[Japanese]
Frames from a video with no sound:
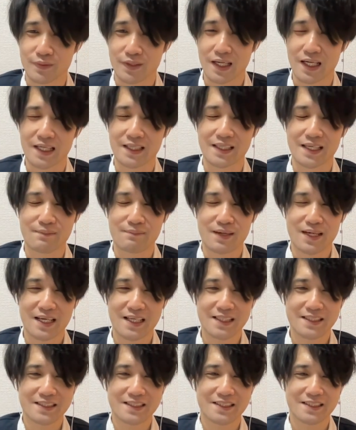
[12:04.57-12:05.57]
はい、生配
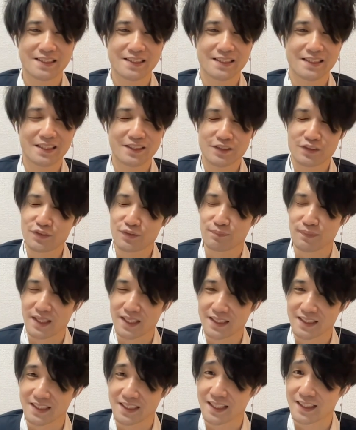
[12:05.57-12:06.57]
信がちょっとメイン
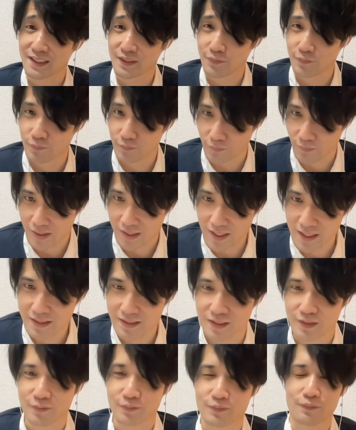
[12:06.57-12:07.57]
になってくるのかなっ
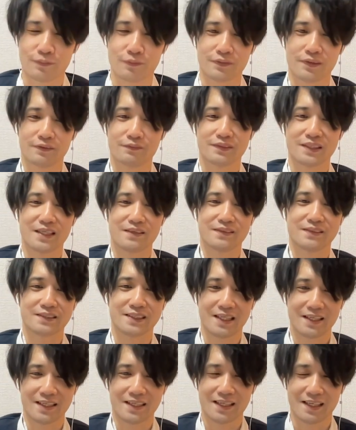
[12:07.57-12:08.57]
ていうところでございます
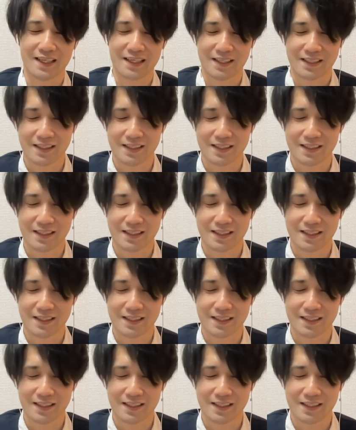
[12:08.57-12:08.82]
ね。はい。っ